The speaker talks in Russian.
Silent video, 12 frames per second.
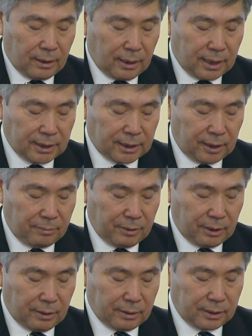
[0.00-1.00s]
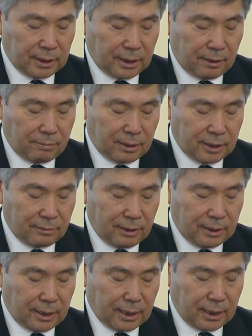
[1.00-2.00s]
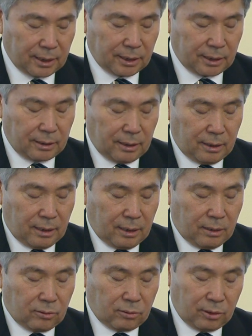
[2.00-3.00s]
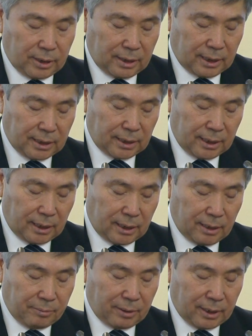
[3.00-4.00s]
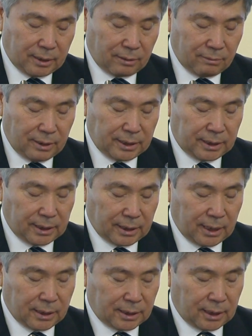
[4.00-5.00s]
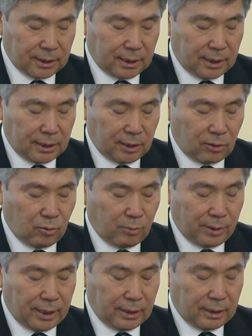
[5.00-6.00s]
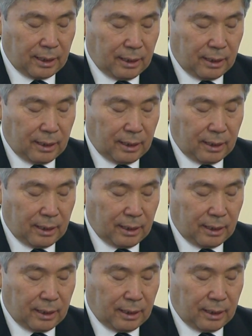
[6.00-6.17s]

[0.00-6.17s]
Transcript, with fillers: О схеме ценообразования на газ – только национальный оператор в лице «Казтрансгаз» закупает